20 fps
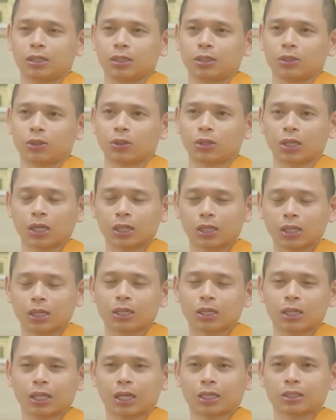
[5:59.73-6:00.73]
cho nên
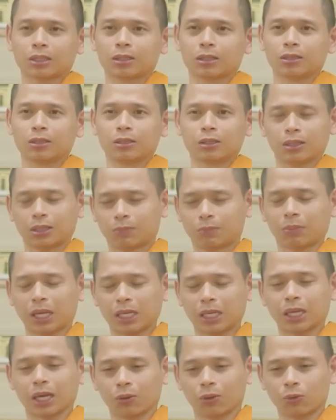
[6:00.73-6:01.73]
á, là sư
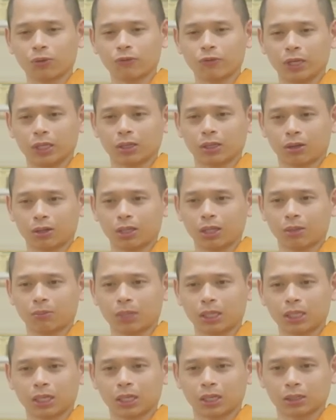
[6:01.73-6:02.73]
bây giờ quý vị nói là
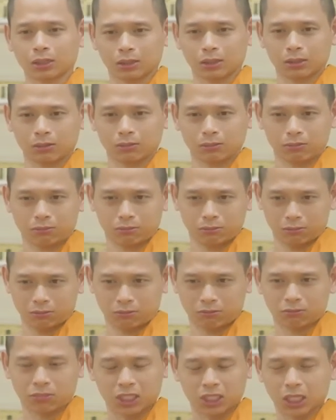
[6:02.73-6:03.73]
bây giờ
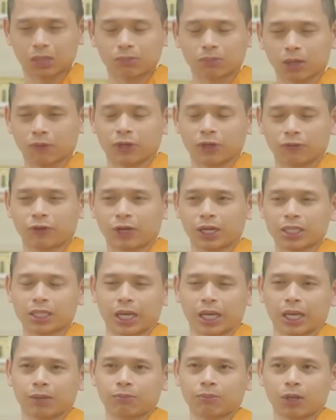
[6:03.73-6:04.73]
trên bờ vực phá sản mà